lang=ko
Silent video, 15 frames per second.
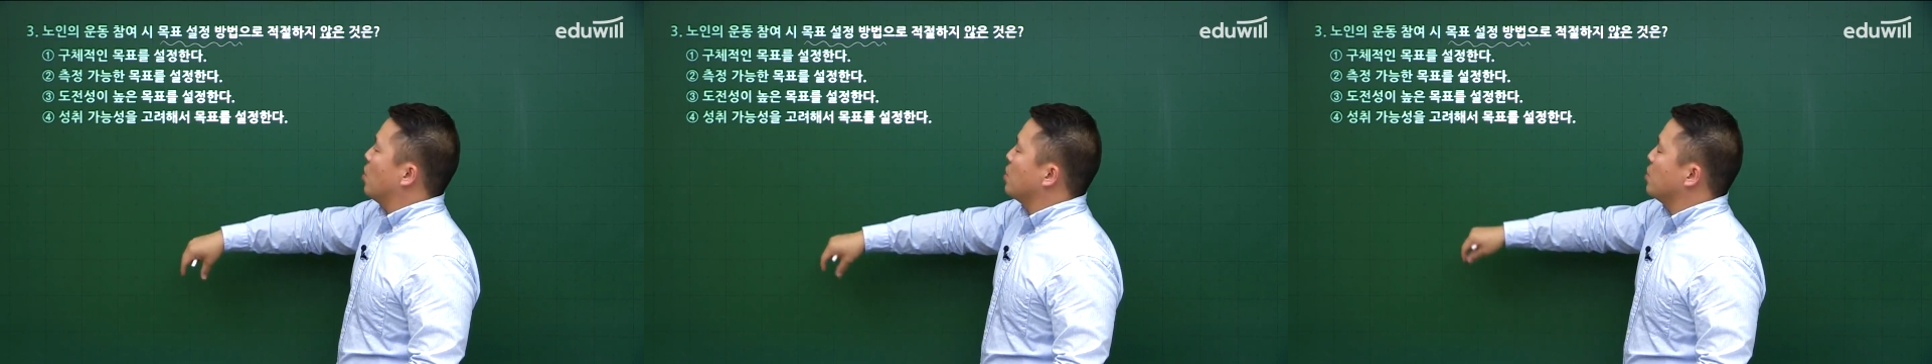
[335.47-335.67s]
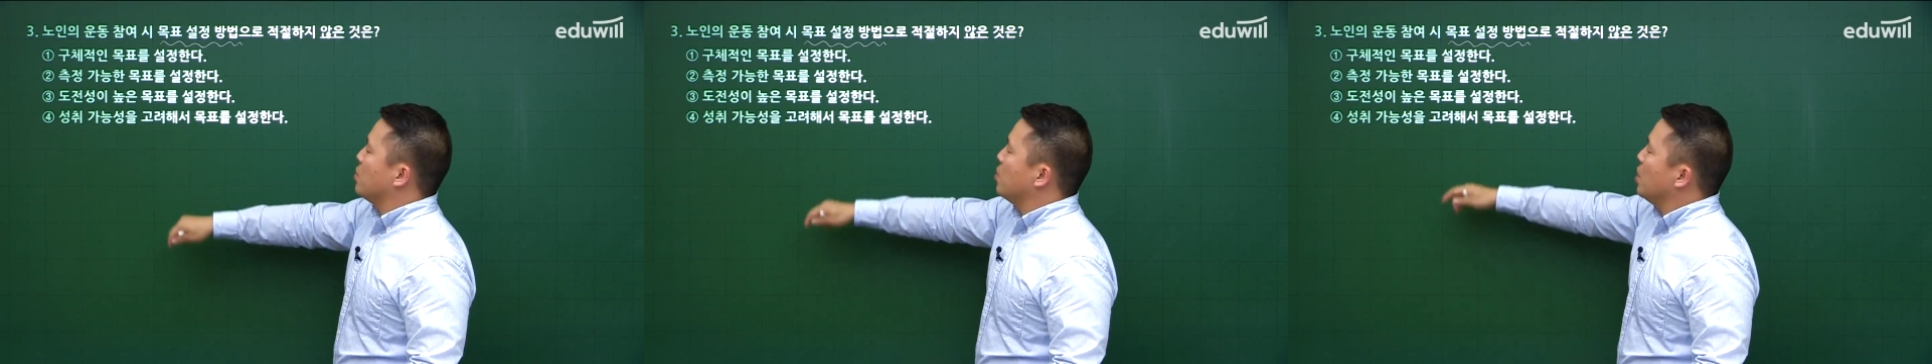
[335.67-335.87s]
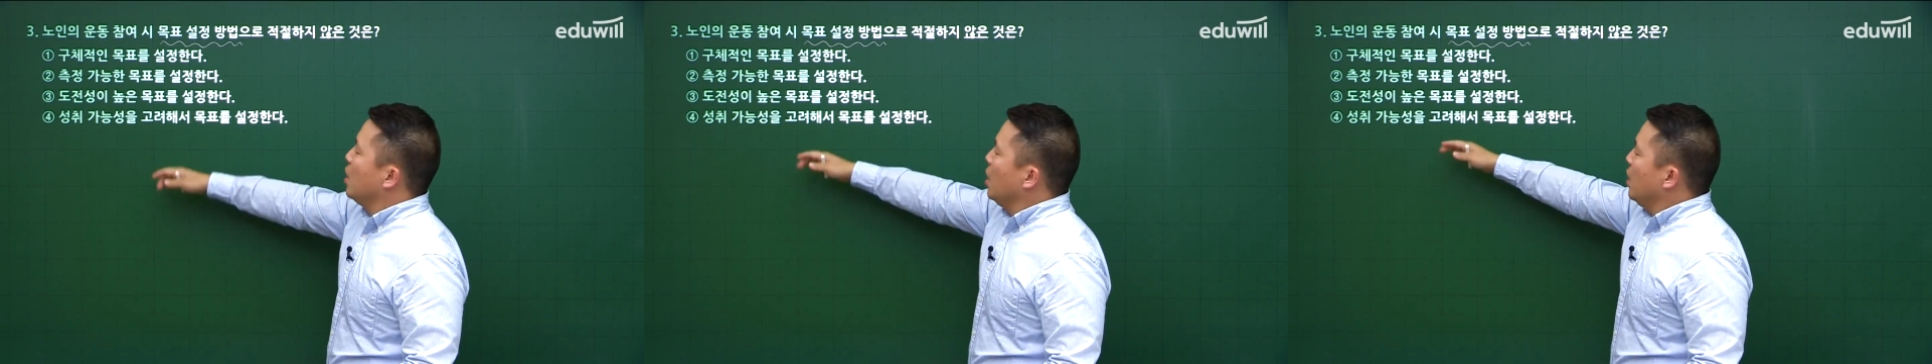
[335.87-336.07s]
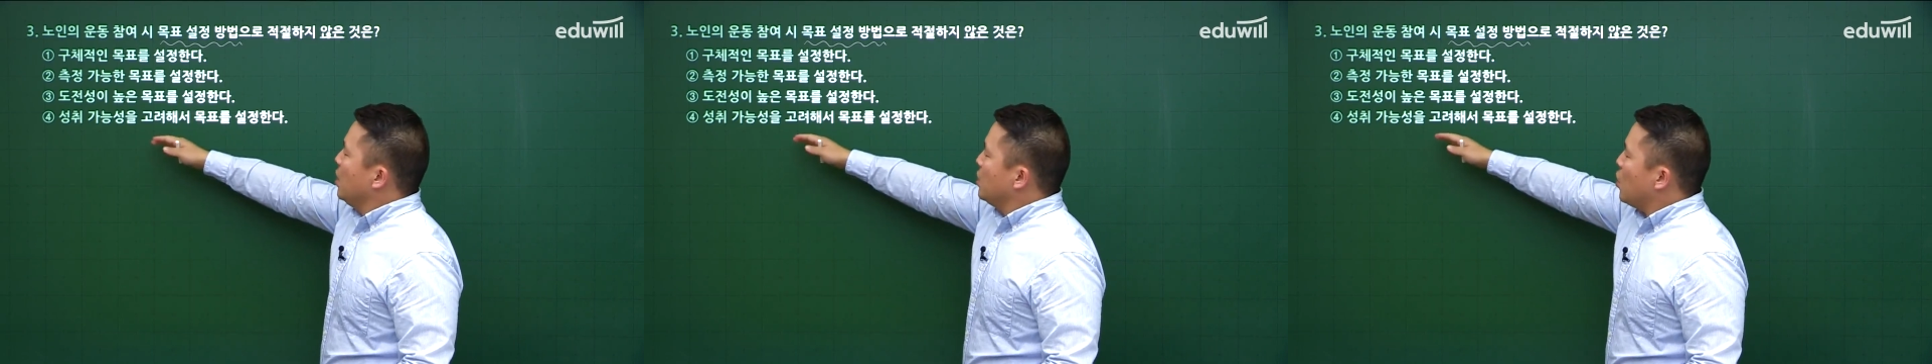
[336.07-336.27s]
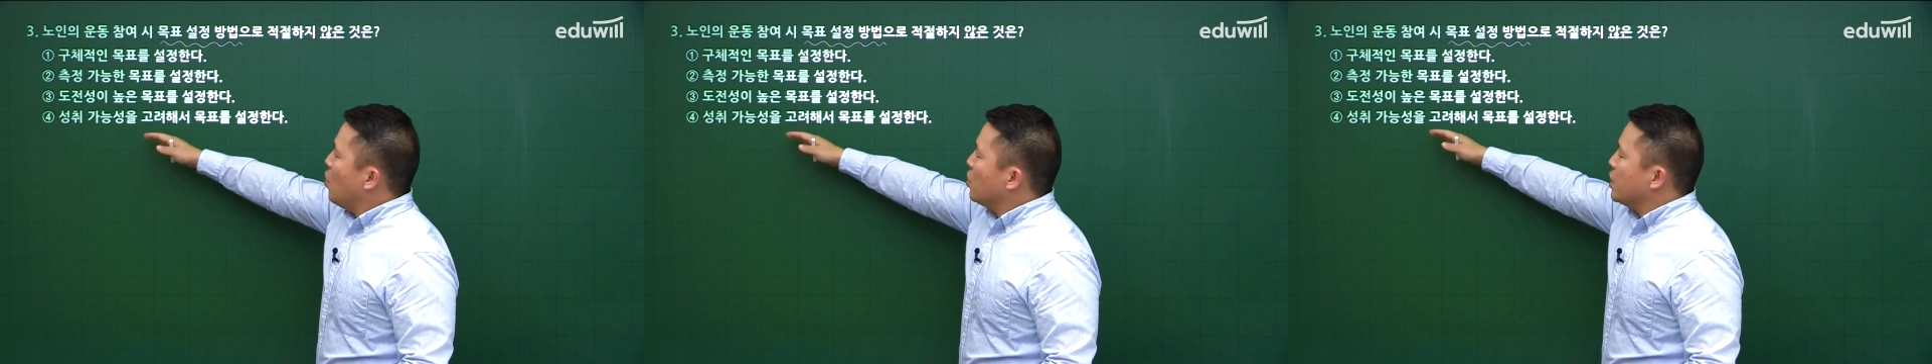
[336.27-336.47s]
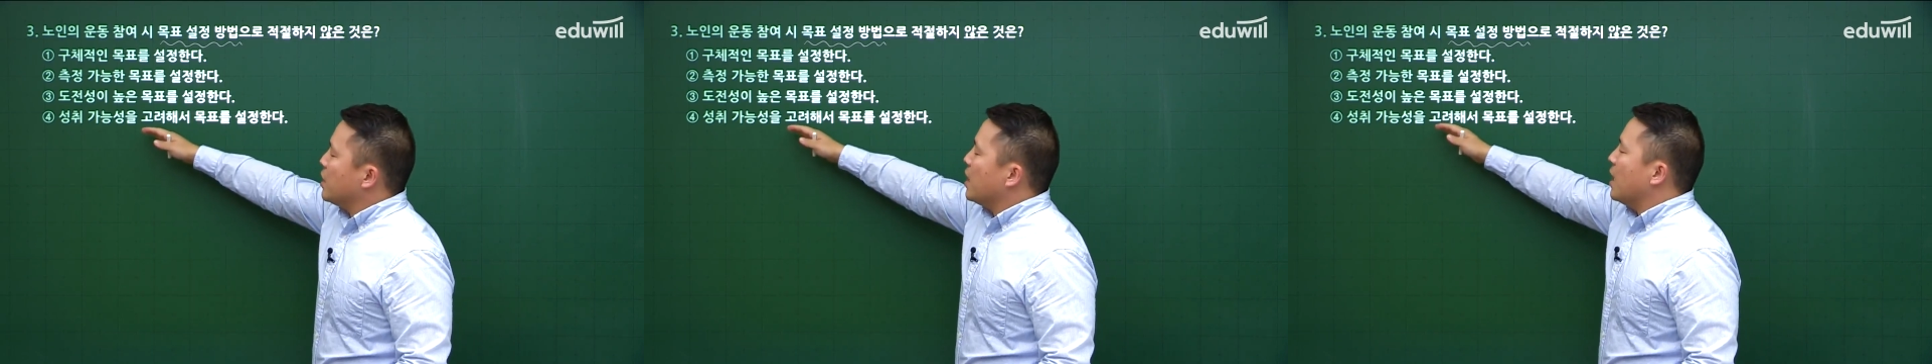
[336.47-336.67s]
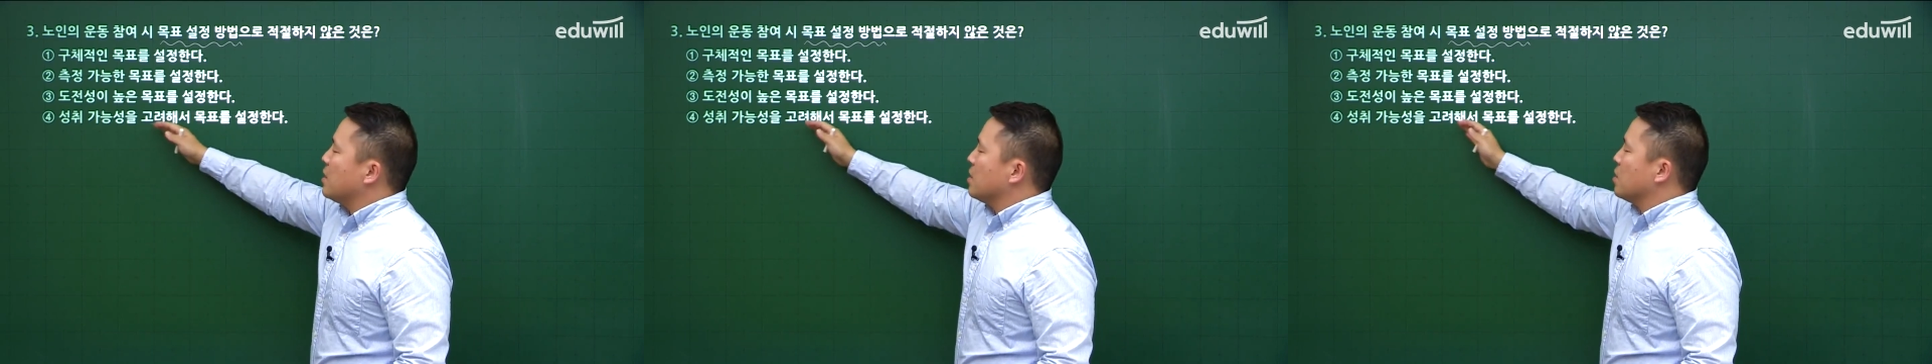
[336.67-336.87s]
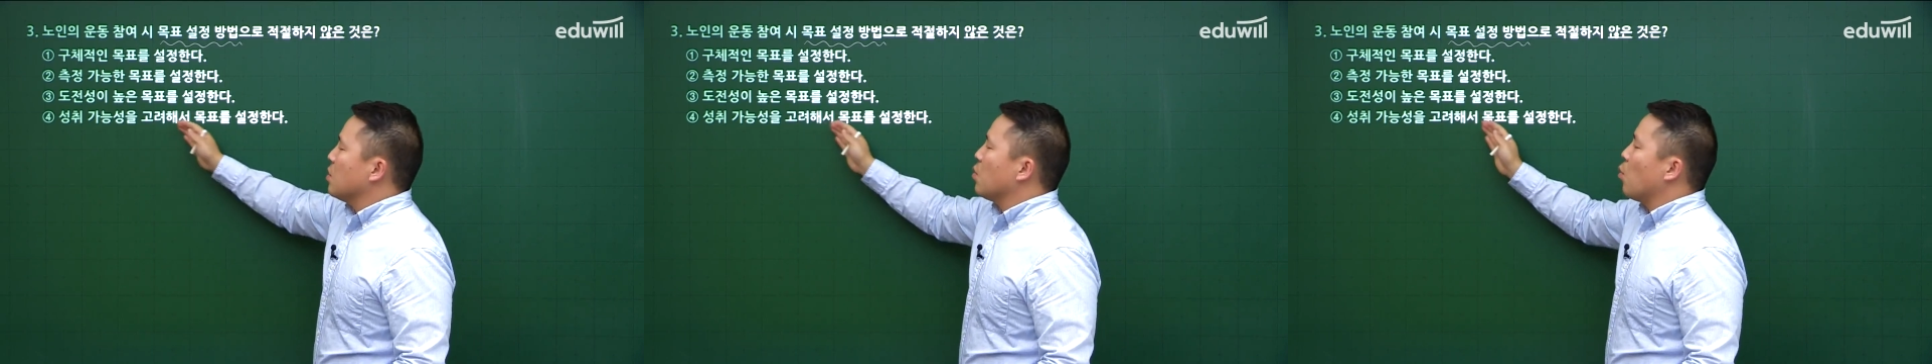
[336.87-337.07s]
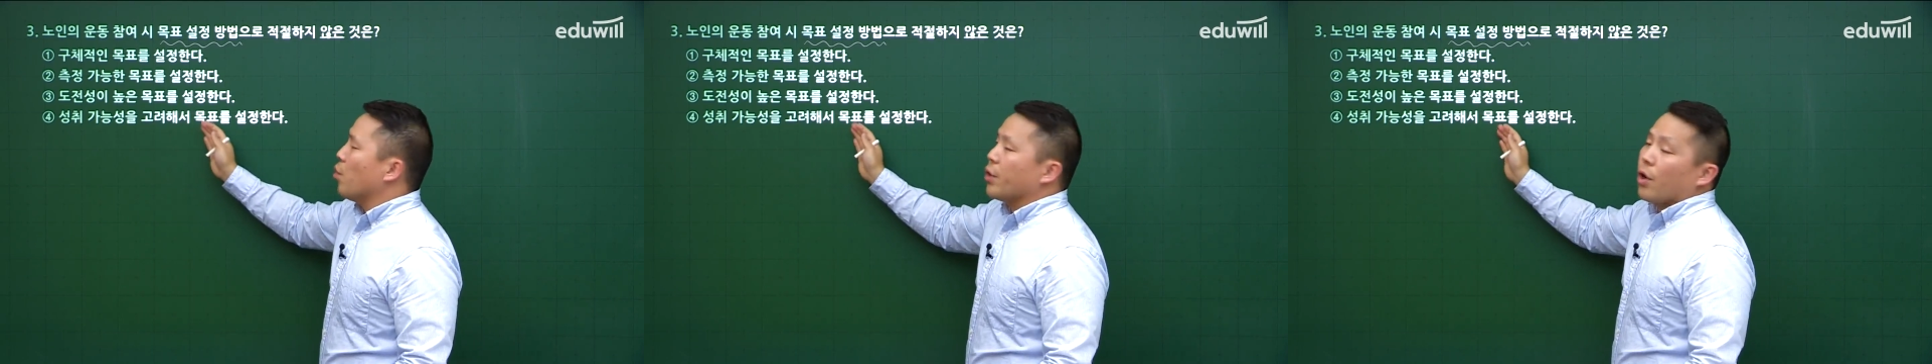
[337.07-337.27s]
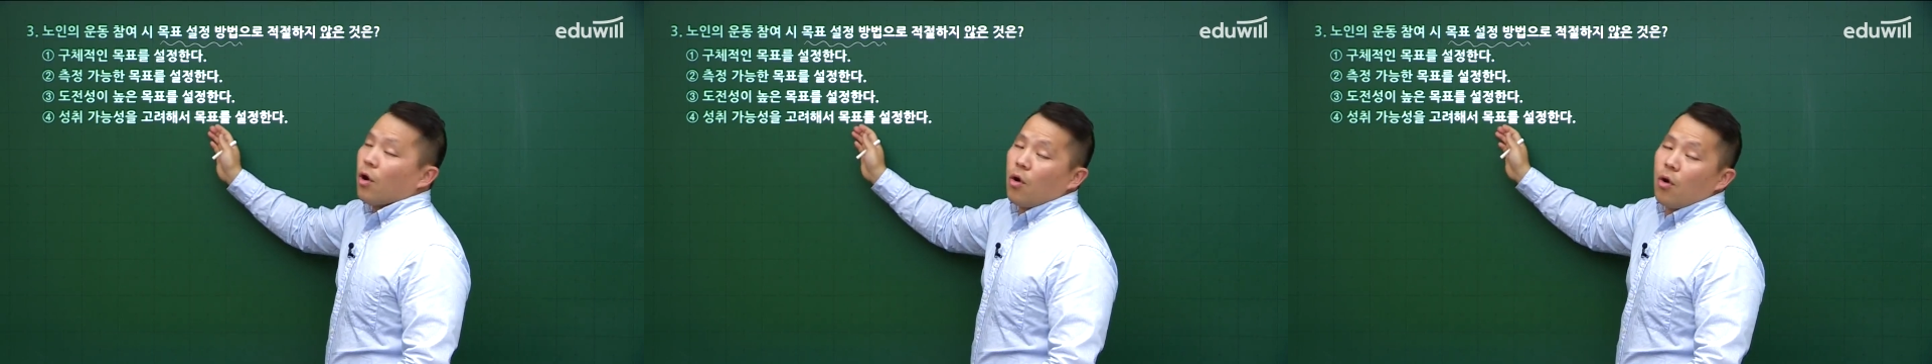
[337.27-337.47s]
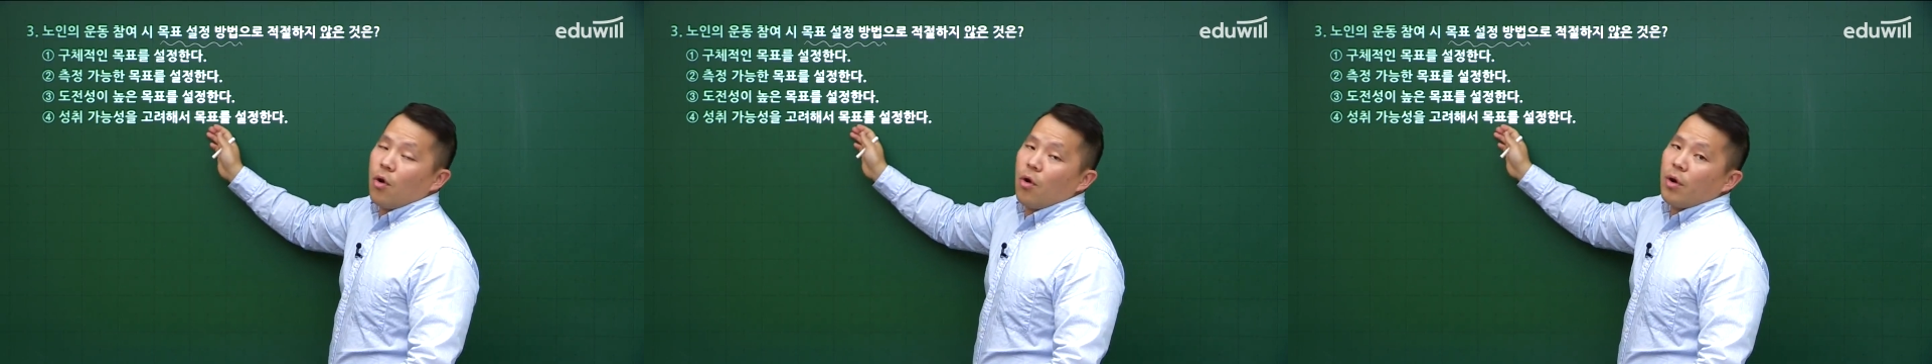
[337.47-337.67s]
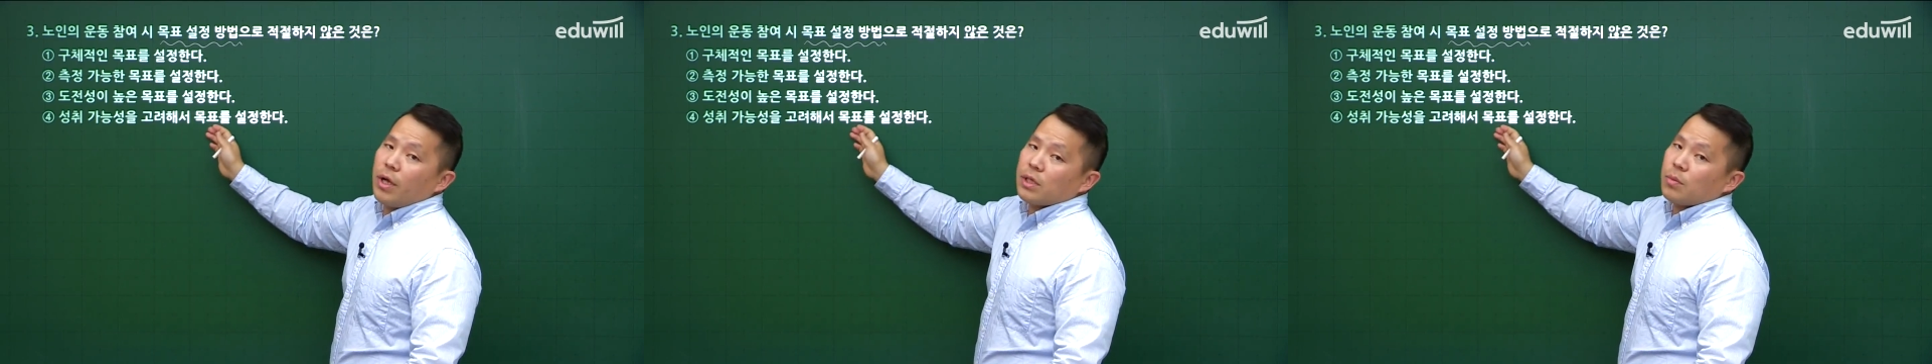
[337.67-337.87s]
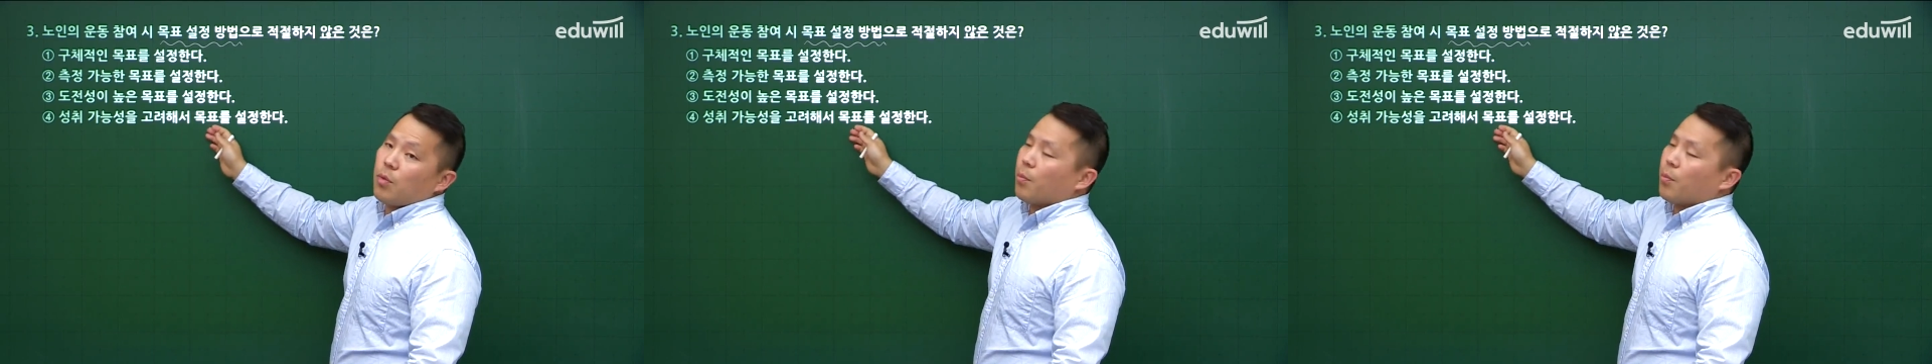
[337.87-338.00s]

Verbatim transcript: 그리고 성취 가능성 고려에서